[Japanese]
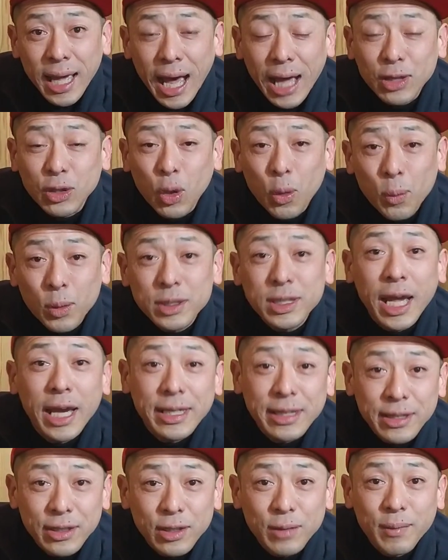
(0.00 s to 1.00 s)
あと重た
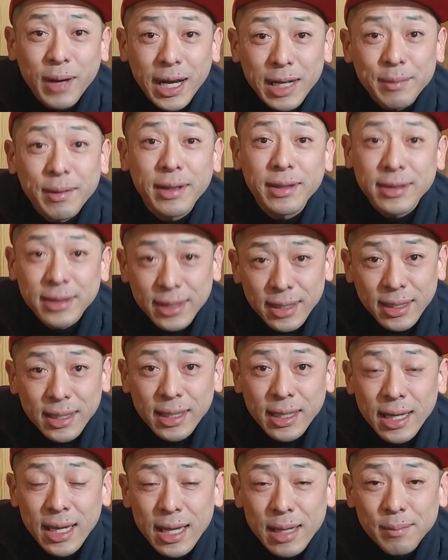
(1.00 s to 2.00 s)
いっていうのもあります
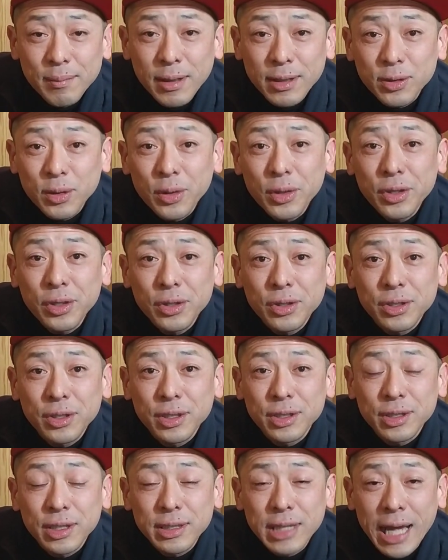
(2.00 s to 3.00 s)
し、まあ、そういうの
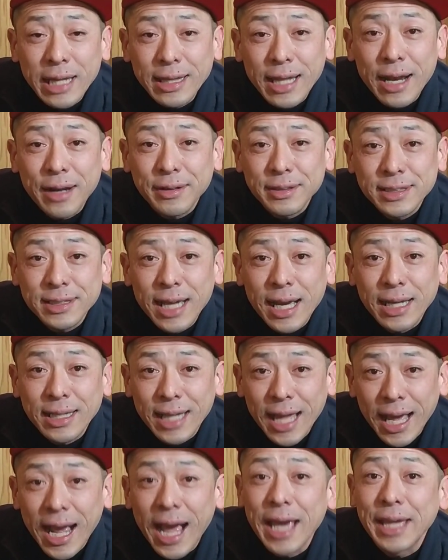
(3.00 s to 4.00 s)
の働く時間が
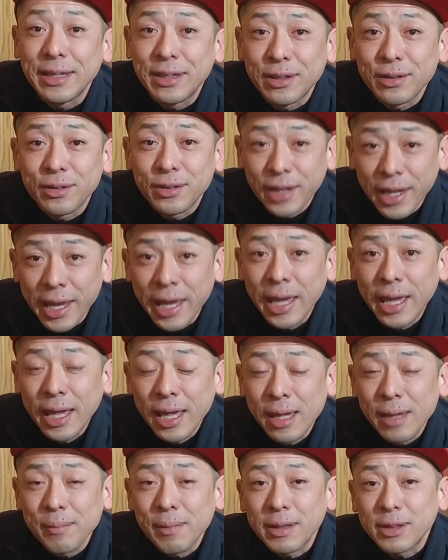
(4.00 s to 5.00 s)
長いっていうのね、
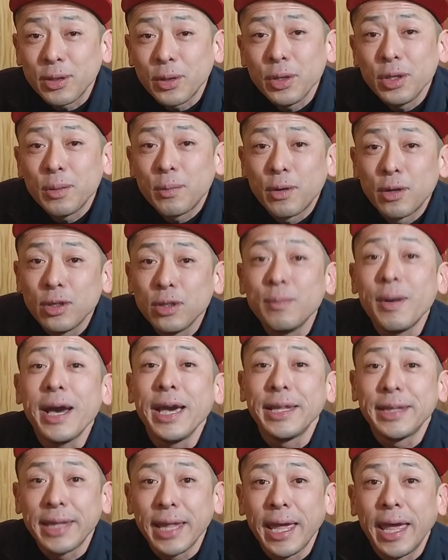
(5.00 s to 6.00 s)
まあ、そういうのも踏
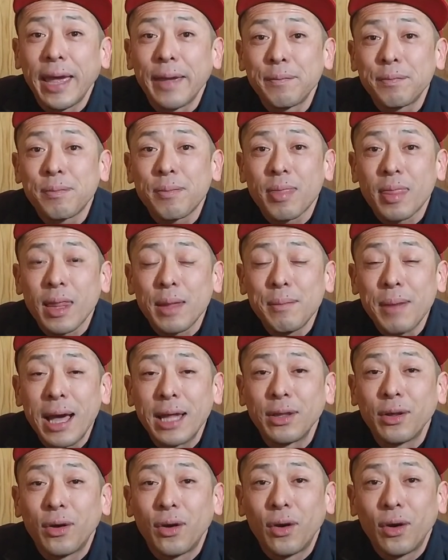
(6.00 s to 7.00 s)
まえて、まあ、
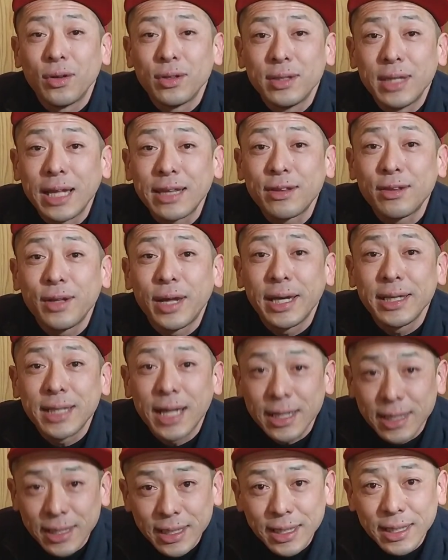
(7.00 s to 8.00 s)
あの夏の
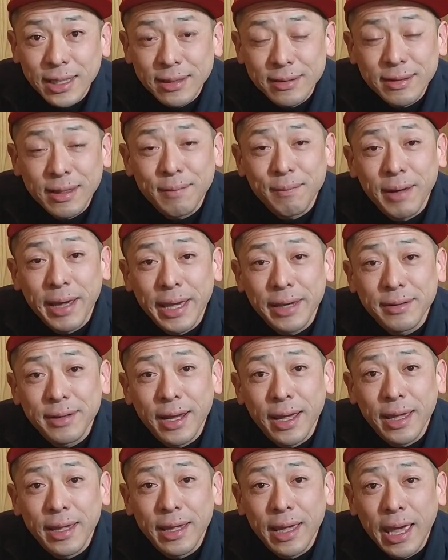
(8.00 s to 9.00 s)
間に1000万円ぐ
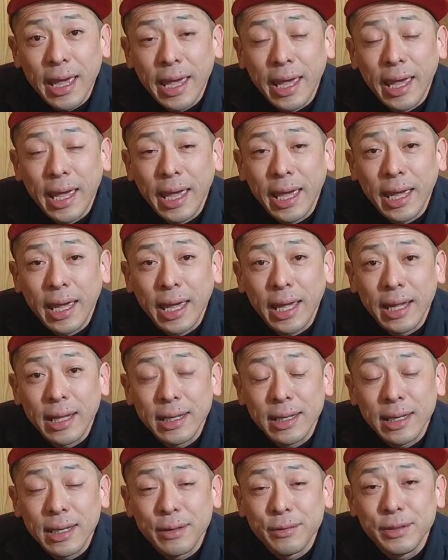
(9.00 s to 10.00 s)
らい、
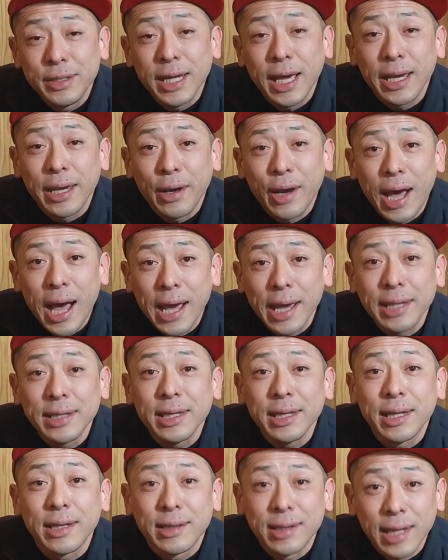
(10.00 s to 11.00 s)
えー、売り上げを上げ
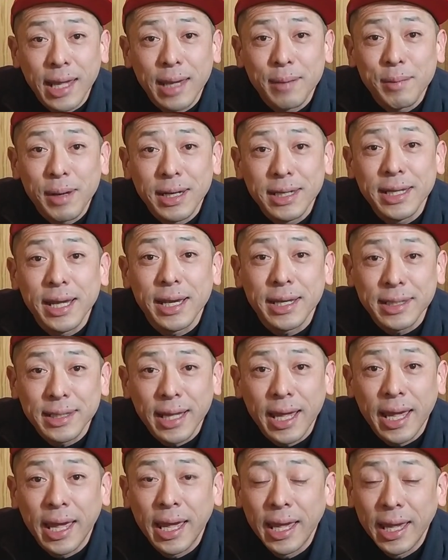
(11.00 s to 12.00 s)
てですね、ま利益
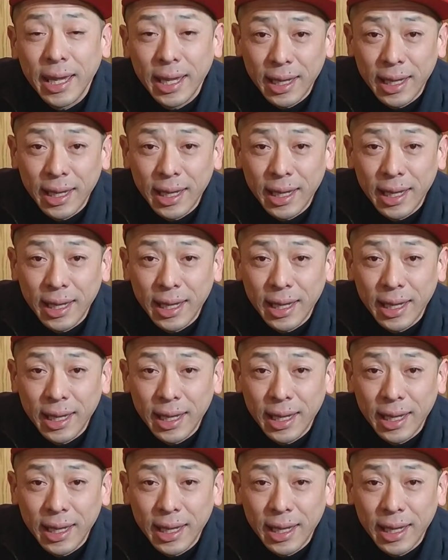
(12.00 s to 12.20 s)
で